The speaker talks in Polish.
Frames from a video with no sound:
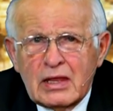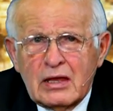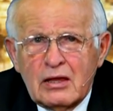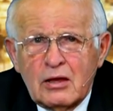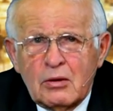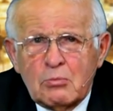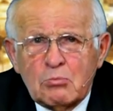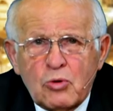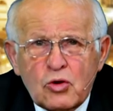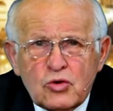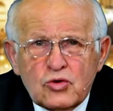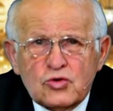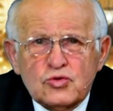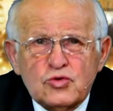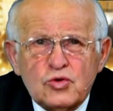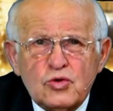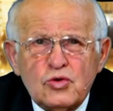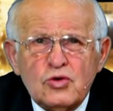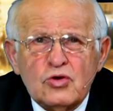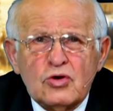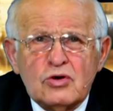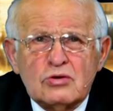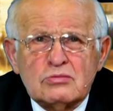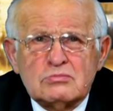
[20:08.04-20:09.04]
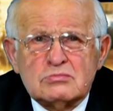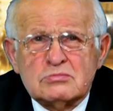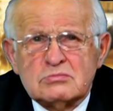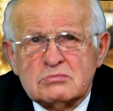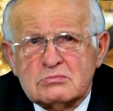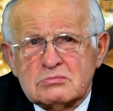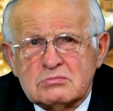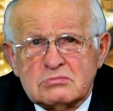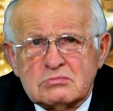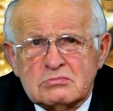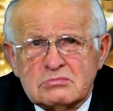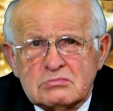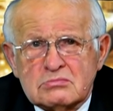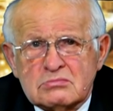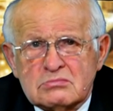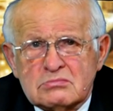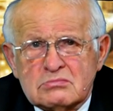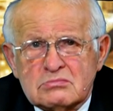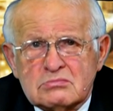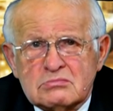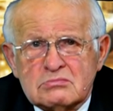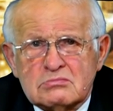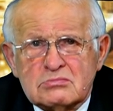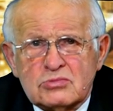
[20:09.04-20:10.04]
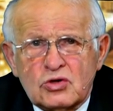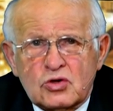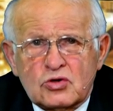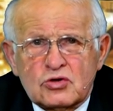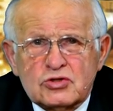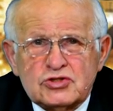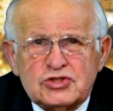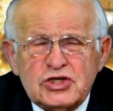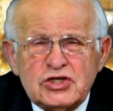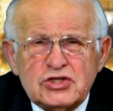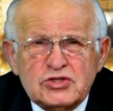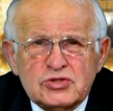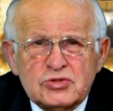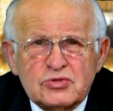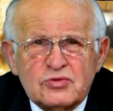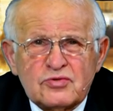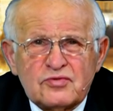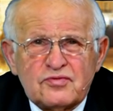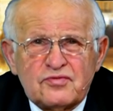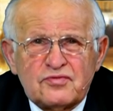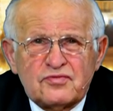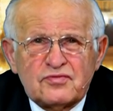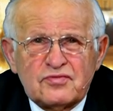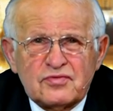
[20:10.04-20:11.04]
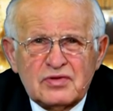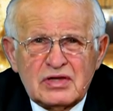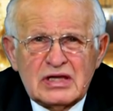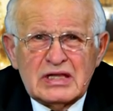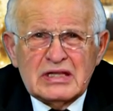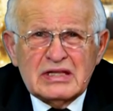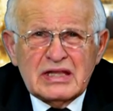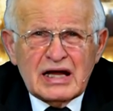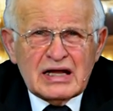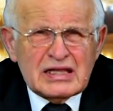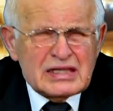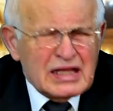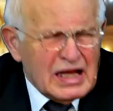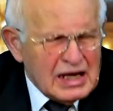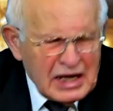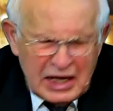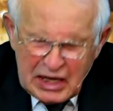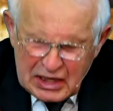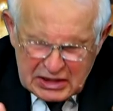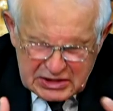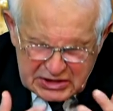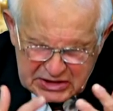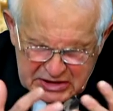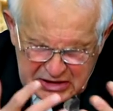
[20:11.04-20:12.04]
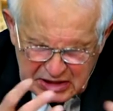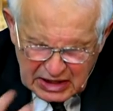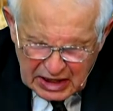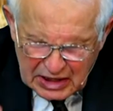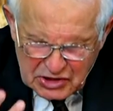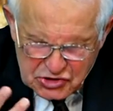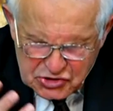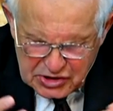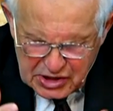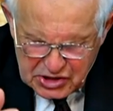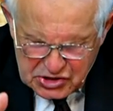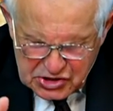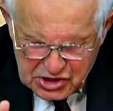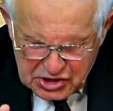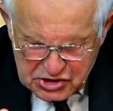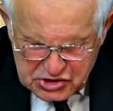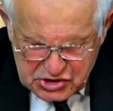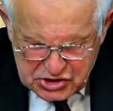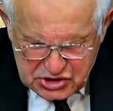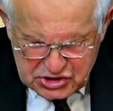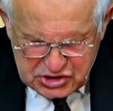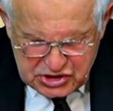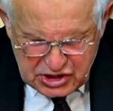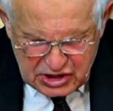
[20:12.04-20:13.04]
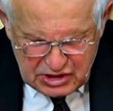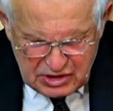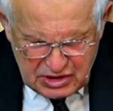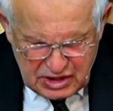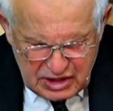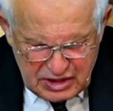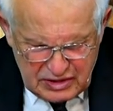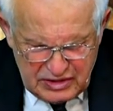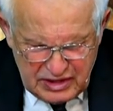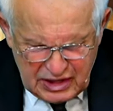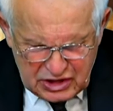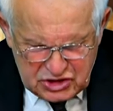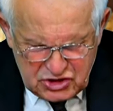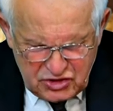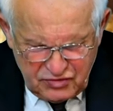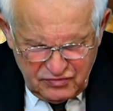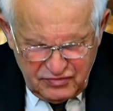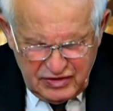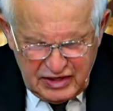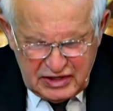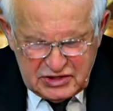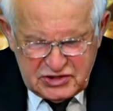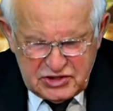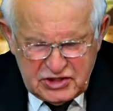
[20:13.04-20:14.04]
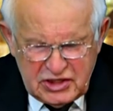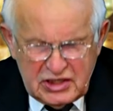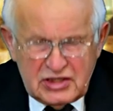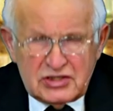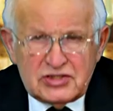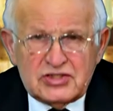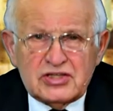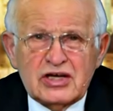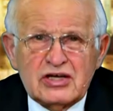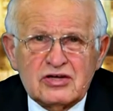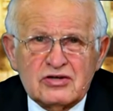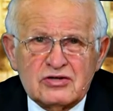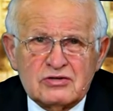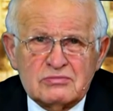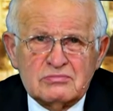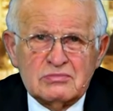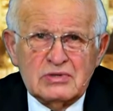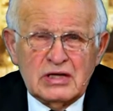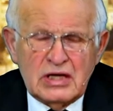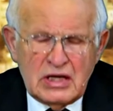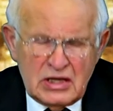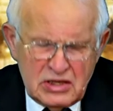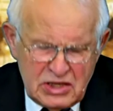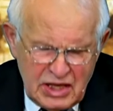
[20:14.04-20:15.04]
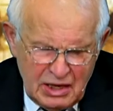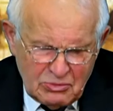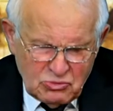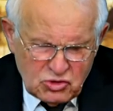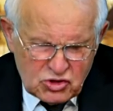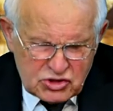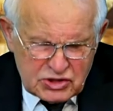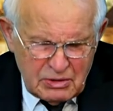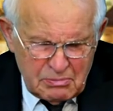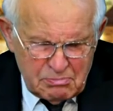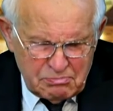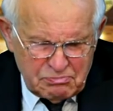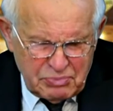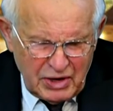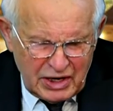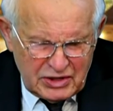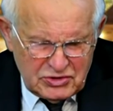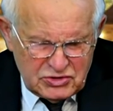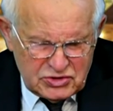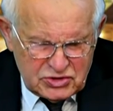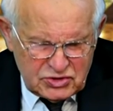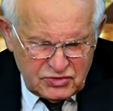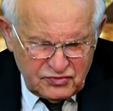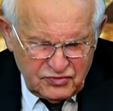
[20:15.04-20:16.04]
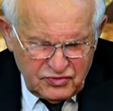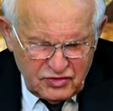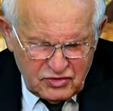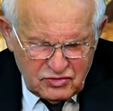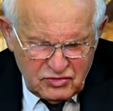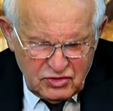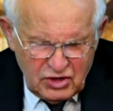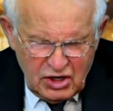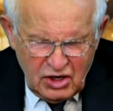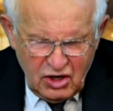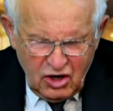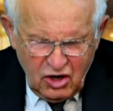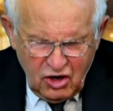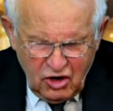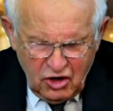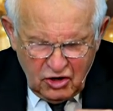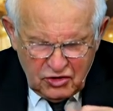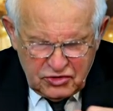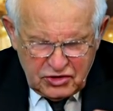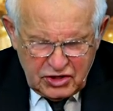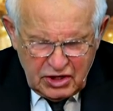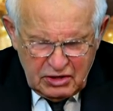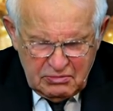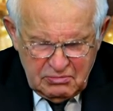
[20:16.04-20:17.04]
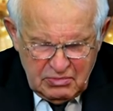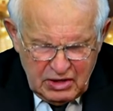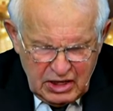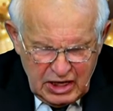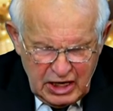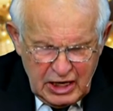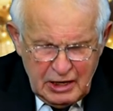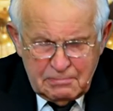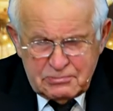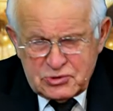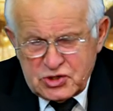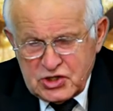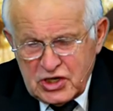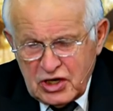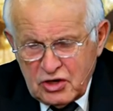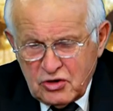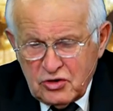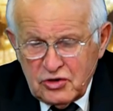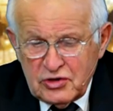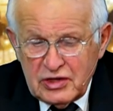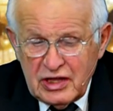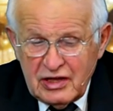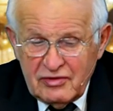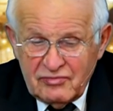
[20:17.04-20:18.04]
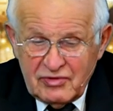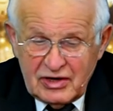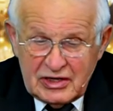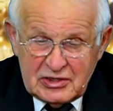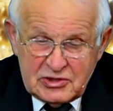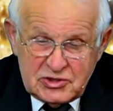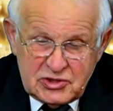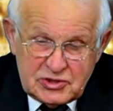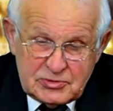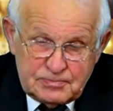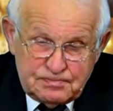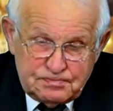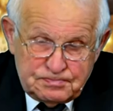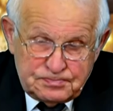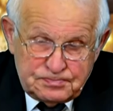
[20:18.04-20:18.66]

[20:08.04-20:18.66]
mordują rodziców i tak dalej. Straszne rzeczy się na świecie dzieją. Nie muszę Państwu o tym przekonywać.